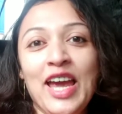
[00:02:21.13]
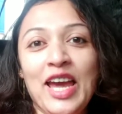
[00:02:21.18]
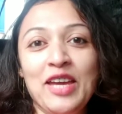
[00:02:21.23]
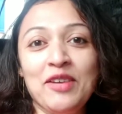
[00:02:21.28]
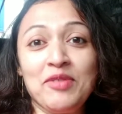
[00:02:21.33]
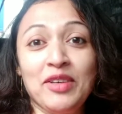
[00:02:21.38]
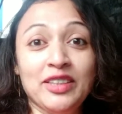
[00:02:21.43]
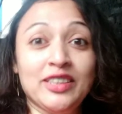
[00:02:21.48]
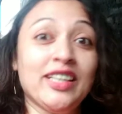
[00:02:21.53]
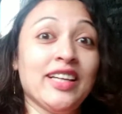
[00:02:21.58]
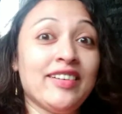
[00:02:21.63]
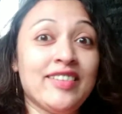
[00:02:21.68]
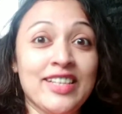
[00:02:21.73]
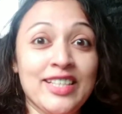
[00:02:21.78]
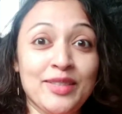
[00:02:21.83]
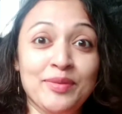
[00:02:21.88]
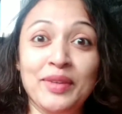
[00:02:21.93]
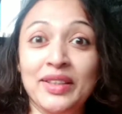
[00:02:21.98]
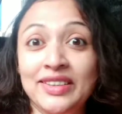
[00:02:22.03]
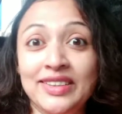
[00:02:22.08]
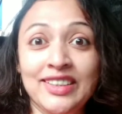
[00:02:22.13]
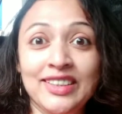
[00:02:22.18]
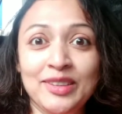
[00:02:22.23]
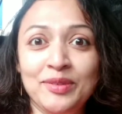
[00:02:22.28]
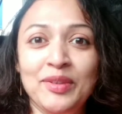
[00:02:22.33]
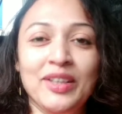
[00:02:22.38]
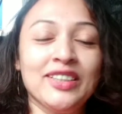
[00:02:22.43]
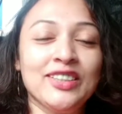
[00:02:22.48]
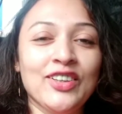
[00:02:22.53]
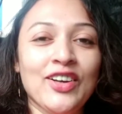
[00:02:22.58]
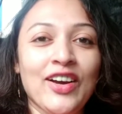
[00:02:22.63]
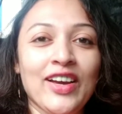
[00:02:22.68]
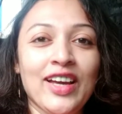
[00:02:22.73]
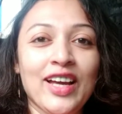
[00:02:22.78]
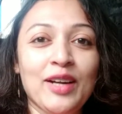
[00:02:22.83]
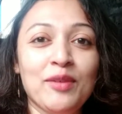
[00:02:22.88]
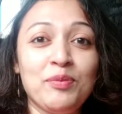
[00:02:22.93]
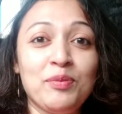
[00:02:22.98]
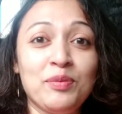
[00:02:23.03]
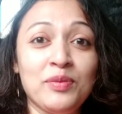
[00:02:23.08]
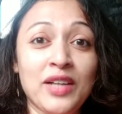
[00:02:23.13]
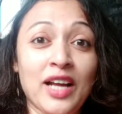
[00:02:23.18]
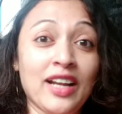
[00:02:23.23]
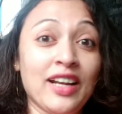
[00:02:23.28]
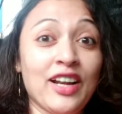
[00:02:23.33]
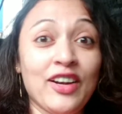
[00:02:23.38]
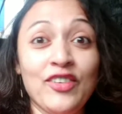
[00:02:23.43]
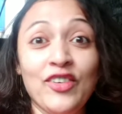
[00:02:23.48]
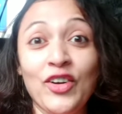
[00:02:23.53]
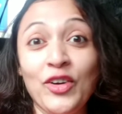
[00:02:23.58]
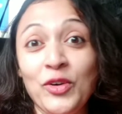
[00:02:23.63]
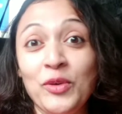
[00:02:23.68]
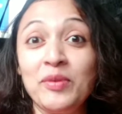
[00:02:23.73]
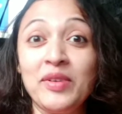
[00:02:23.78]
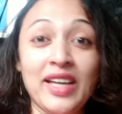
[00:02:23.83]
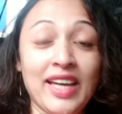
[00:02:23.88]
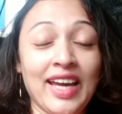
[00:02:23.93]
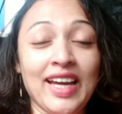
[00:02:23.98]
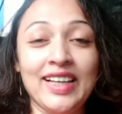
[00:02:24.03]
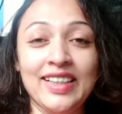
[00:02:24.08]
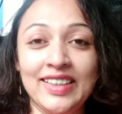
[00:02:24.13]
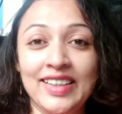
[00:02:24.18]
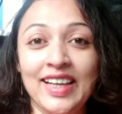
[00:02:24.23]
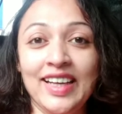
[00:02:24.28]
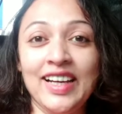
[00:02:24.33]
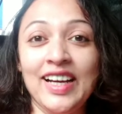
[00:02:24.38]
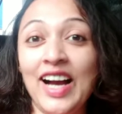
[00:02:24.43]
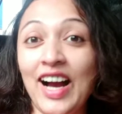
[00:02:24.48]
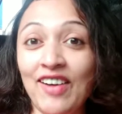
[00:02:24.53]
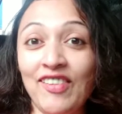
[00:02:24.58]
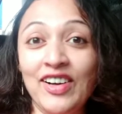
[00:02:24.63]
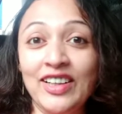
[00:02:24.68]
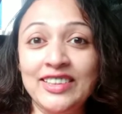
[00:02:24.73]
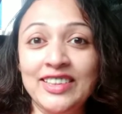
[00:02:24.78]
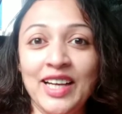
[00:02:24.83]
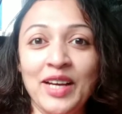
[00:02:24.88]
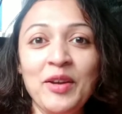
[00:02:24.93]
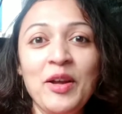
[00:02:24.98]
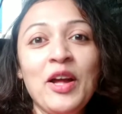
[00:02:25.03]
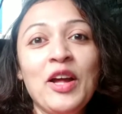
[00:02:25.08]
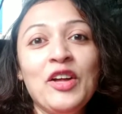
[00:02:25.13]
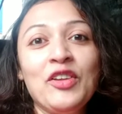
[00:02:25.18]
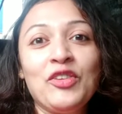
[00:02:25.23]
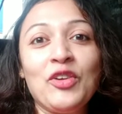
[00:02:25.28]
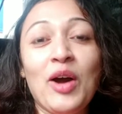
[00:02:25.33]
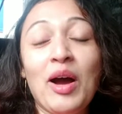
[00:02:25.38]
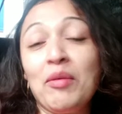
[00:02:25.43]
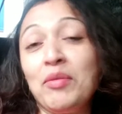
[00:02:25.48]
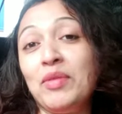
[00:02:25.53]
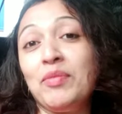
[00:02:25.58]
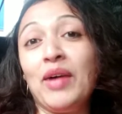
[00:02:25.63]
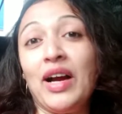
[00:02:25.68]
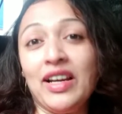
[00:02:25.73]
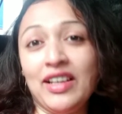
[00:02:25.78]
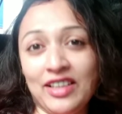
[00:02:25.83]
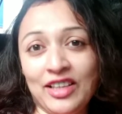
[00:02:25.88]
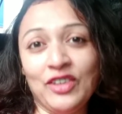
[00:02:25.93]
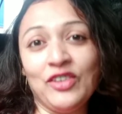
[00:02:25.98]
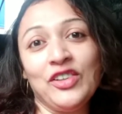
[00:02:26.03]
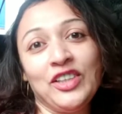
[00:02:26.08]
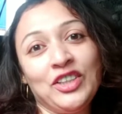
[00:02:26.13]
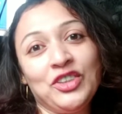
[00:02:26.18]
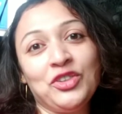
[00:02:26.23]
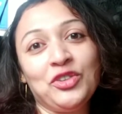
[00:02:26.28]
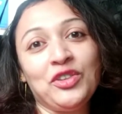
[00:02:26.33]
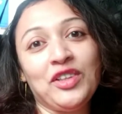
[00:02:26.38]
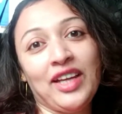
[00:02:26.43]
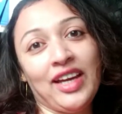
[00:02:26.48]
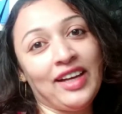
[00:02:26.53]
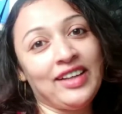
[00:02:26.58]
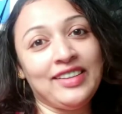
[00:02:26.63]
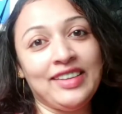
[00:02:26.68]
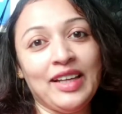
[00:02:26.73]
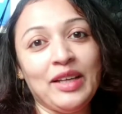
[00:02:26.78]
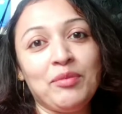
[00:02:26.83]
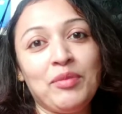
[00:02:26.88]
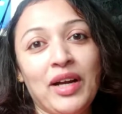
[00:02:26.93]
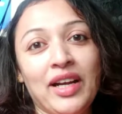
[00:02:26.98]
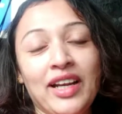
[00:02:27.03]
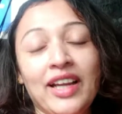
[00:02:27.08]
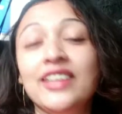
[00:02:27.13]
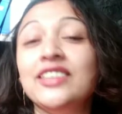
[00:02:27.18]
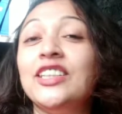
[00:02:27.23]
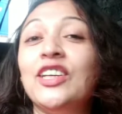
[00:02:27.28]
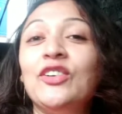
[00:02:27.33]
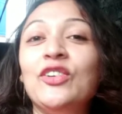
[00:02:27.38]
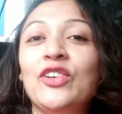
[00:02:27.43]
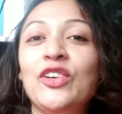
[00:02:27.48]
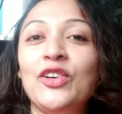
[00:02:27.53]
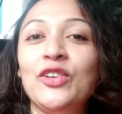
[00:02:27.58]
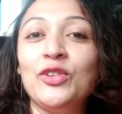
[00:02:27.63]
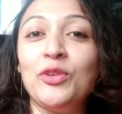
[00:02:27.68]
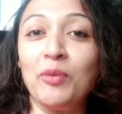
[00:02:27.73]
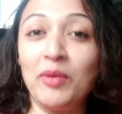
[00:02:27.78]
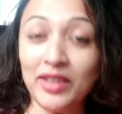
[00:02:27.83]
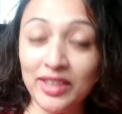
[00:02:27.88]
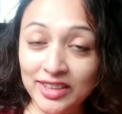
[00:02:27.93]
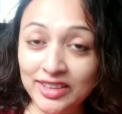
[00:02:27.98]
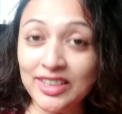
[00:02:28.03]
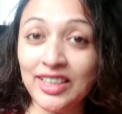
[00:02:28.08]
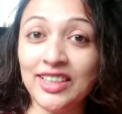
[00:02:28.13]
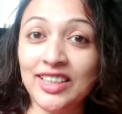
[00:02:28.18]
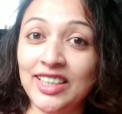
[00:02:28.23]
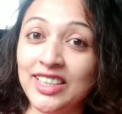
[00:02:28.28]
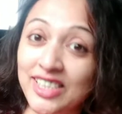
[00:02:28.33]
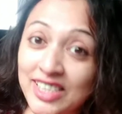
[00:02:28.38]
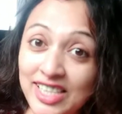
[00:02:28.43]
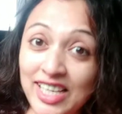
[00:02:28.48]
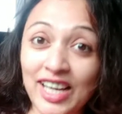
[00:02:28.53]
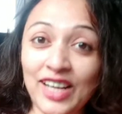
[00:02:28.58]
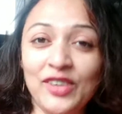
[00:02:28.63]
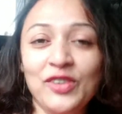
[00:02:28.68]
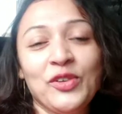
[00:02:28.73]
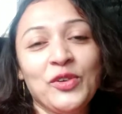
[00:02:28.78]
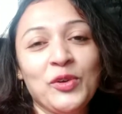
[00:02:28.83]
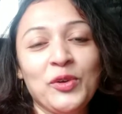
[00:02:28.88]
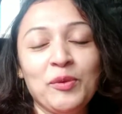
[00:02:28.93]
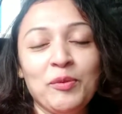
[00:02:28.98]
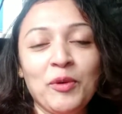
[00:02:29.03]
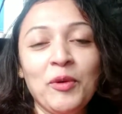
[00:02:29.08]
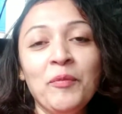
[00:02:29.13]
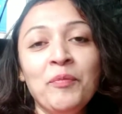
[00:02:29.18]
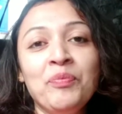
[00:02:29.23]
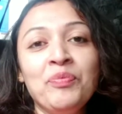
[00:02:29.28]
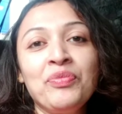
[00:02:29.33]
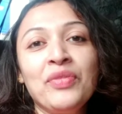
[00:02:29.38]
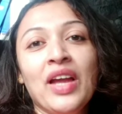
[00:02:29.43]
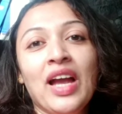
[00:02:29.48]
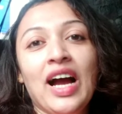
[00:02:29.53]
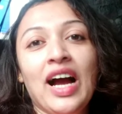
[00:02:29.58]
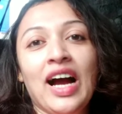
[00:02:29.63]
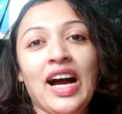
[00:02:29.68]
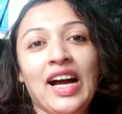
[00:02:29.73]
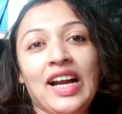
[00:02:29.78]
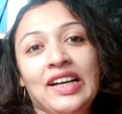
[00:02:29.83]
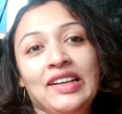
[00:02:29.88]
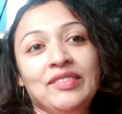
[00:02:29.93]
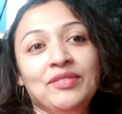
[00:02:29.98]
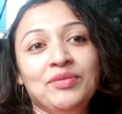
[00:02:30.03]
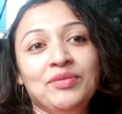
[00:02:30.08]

এই মাসে ক্রিসমাস টিসমাস হয় আর নানান রকম কেক টেক খাওয়া যায় তো আমি বাড়িতেও কিছু কেক টেক বানাই যেগুলো তোমাদের সাথে শেয়ারও করব আর